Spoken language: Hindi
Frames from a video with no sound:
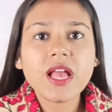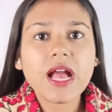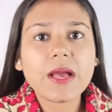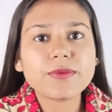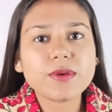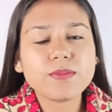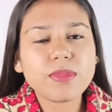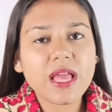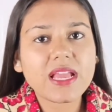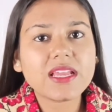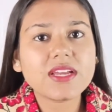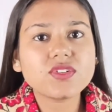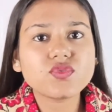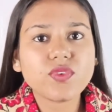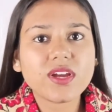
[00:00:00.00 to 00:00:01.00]
आपकी ब्लैक
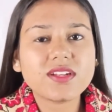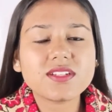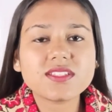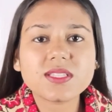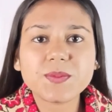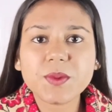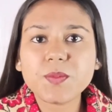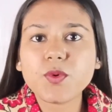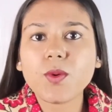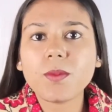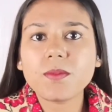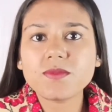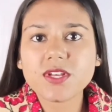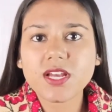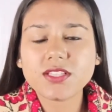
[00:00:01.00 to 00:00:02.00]
हेड्स वाइट की भी
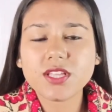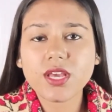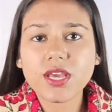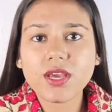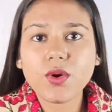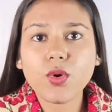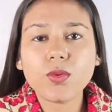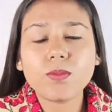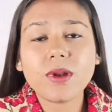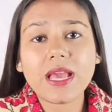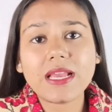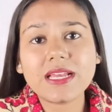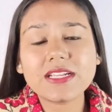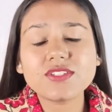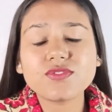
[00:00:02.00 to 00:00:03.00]
प्रॉब्लम ज़्यादा है और
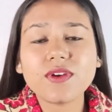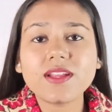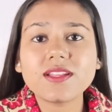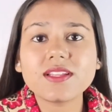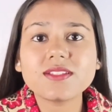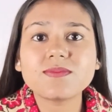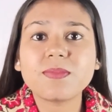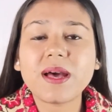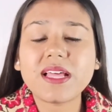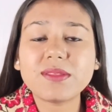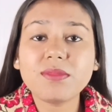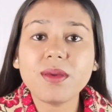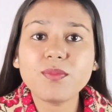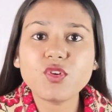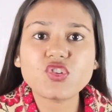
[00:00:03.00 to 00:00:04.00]
ब्लैक हेड्स वाइट बाद
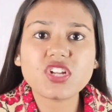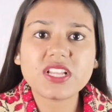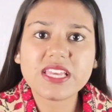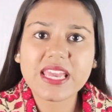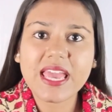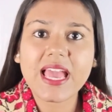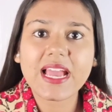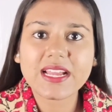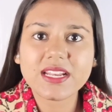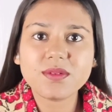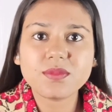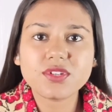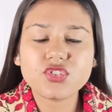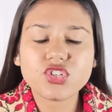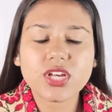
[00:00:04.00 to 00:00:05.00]
में आपकी चल के एक्ने
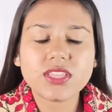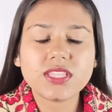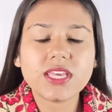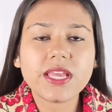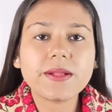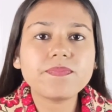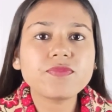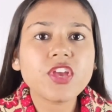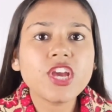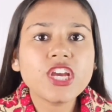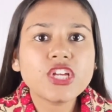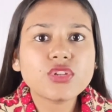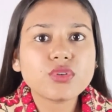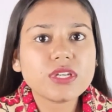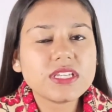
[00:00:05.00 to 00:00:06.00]
बन जाती है
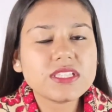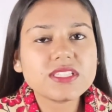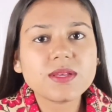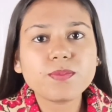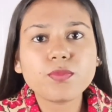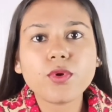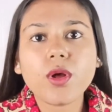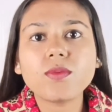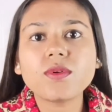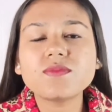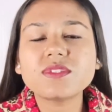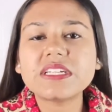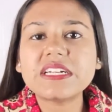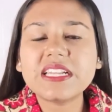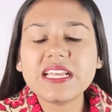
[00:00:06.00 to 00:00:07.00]
तो इन सब प्रॉब्लम
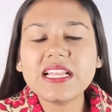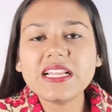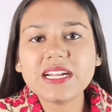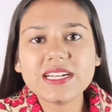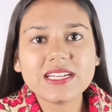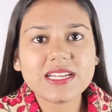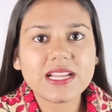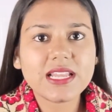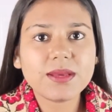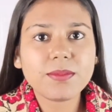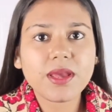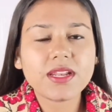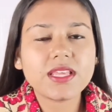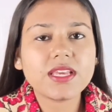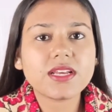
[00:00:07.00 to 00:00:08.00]
से डील करने के लिए
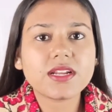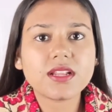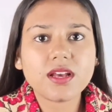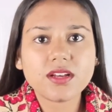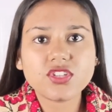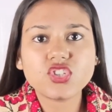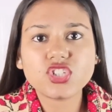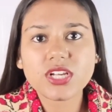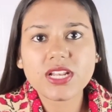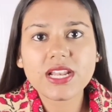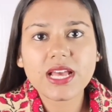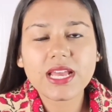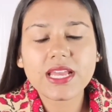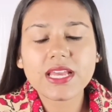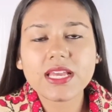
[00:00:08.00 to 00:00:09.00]
मैंने एक जेल
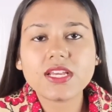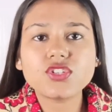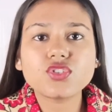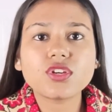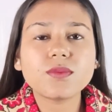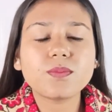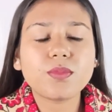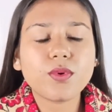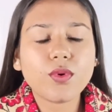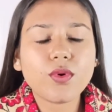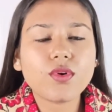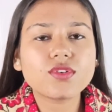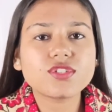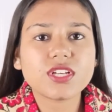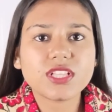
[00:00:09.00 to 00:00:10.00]
लाया है जो कि
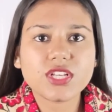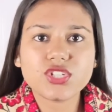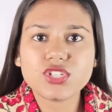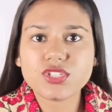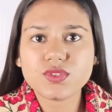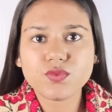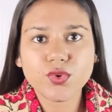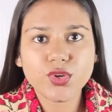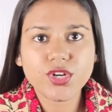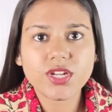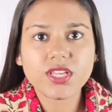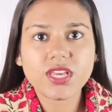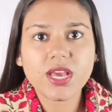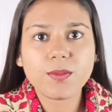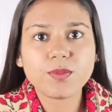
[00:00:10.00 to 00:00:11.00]
बहुत ज़्यादा अच्छे से वर्क
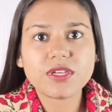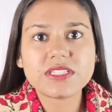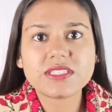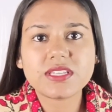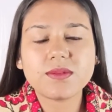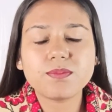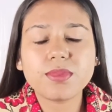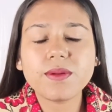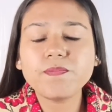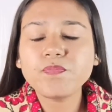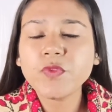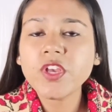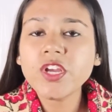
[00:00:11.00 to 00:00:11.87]
करेगी आपकी स्किन पे